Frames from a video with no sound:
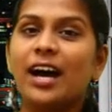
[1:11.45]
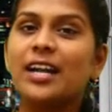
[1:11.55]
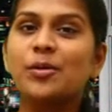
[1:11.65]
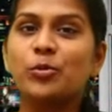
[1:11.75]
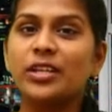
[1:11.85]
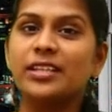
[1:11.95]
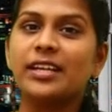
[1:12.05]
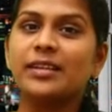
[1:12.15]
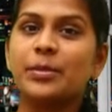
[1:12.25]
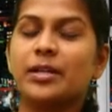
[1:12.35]
ஆனா புலி
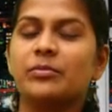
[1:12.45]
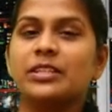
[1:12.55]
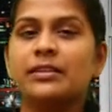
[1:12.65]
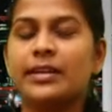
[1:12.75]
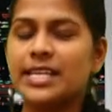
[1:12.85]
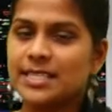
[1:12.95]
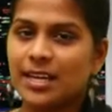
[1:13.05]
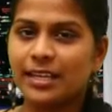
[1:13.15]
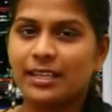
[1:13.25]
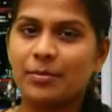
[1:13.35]
திரைப்படம் வந்து ரிலீஸ்
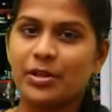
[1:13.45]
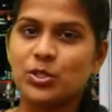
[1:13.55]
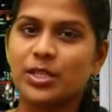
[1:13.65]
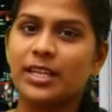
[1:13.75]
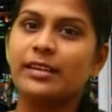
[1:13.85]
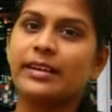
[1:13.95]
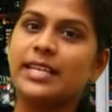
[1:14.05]
ஆகிறதுல பிரச்சனை இல்ல